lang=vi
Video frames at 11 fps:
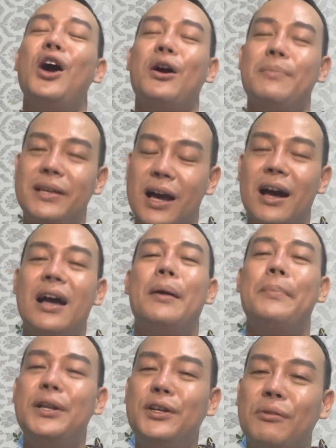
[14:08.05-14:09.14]
Còn bây giờ
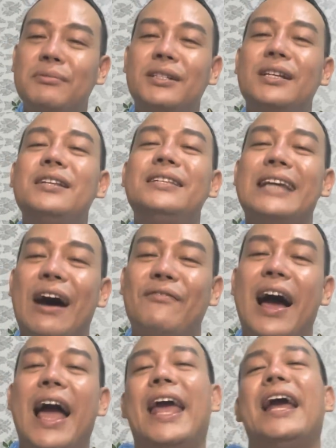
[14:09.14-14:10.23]
Minh Dũng xin chào
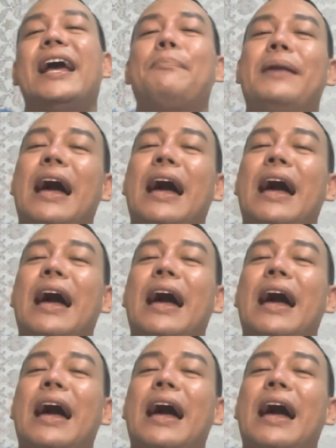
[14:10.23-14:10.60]
và hẹn gặp